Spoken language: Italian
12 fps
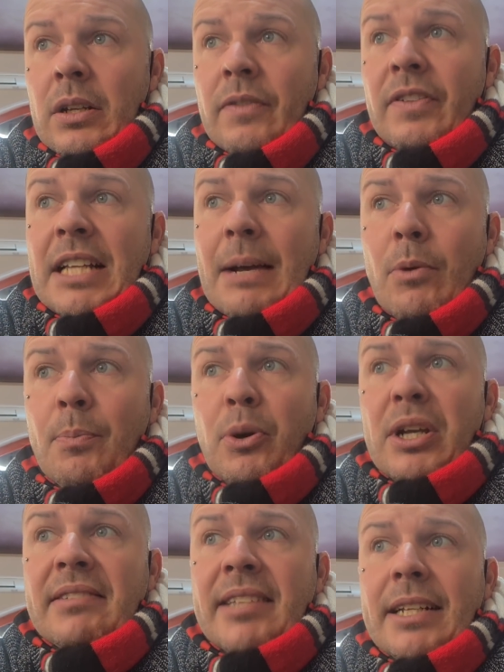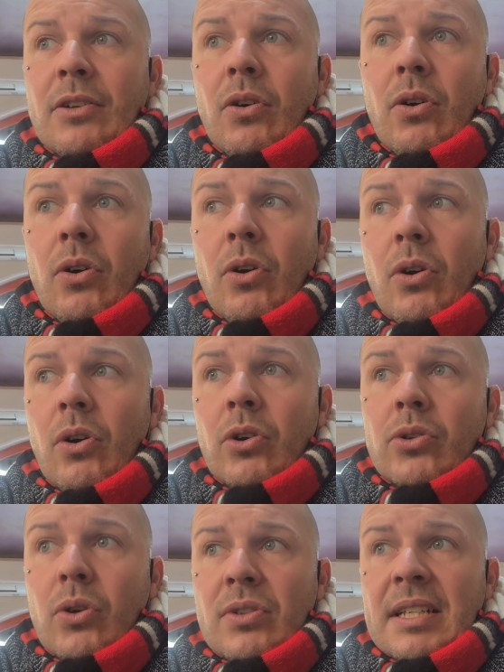Vediamo un
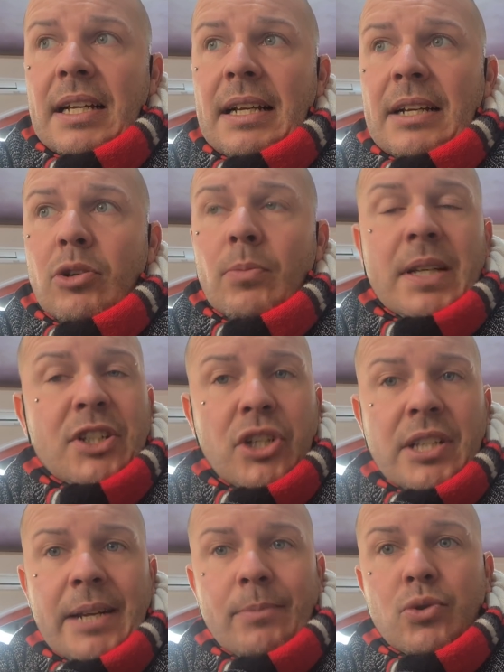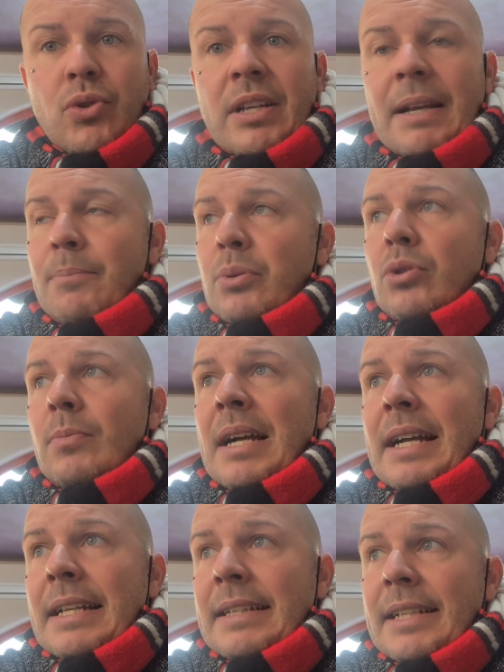pochettino cosa, come scenderemo giù in campo
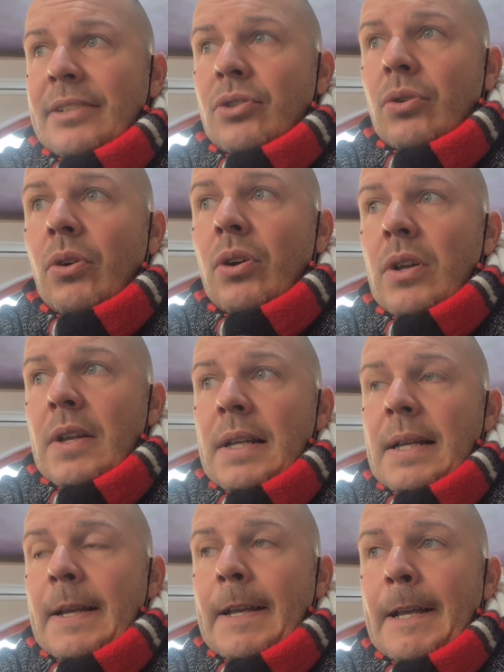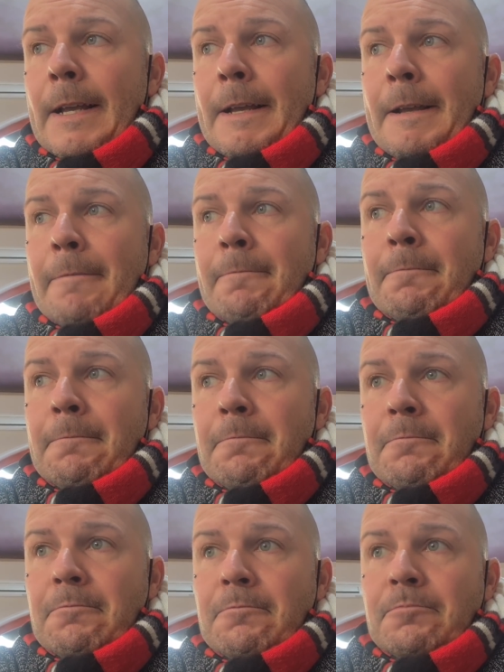domani, adesso
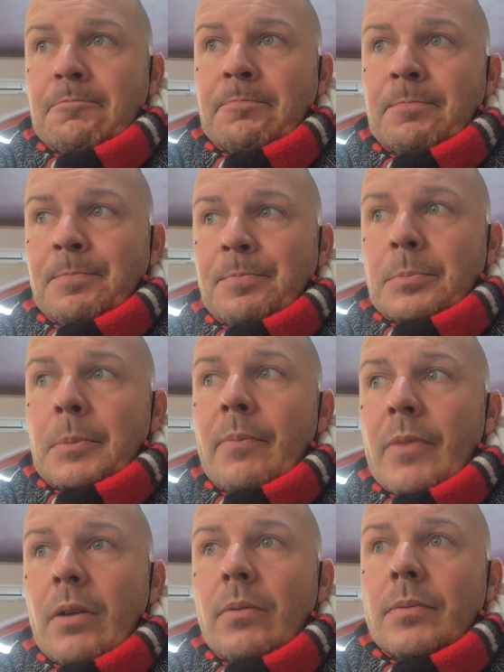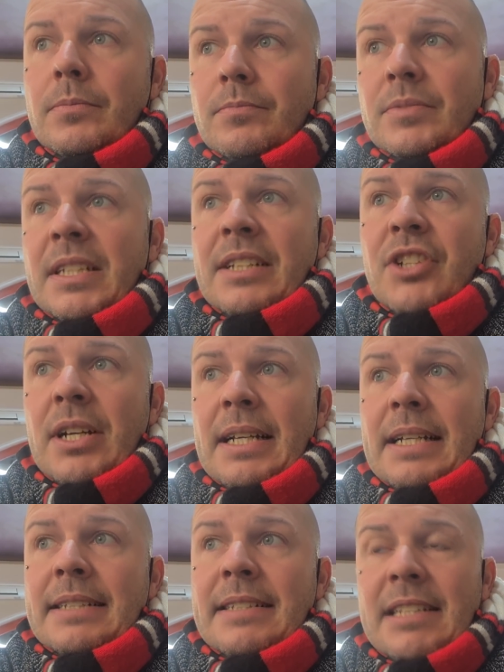ehm, se
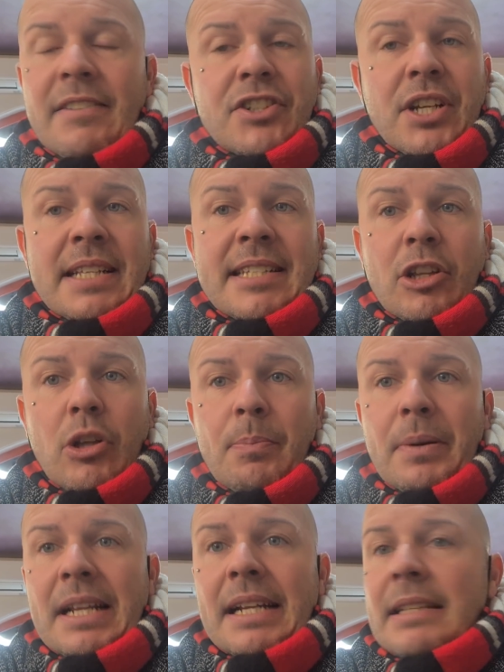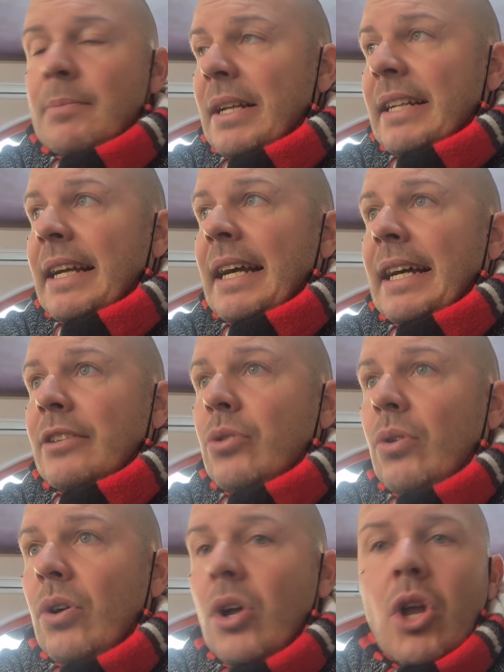già, si stava già iniziando a parlare di
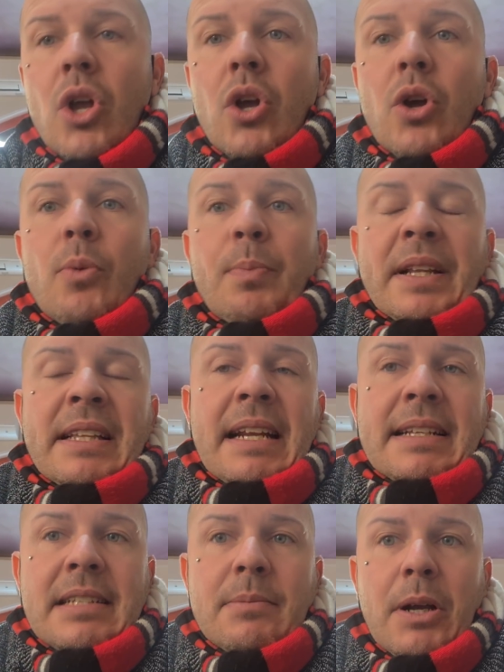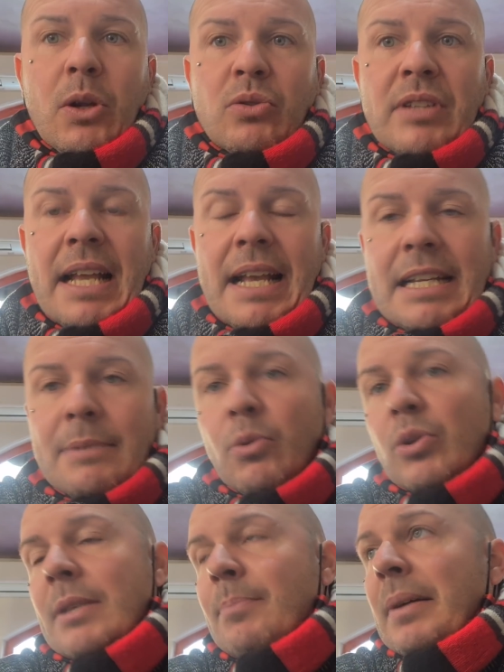mercato, prenderesti Balottelli,
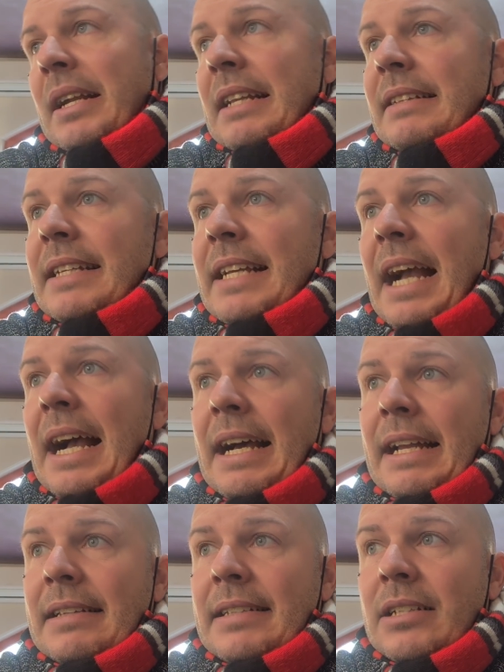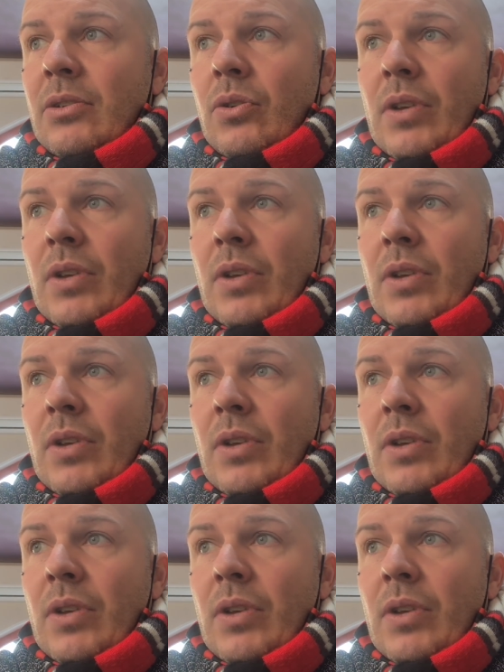molti parlano di Cardi,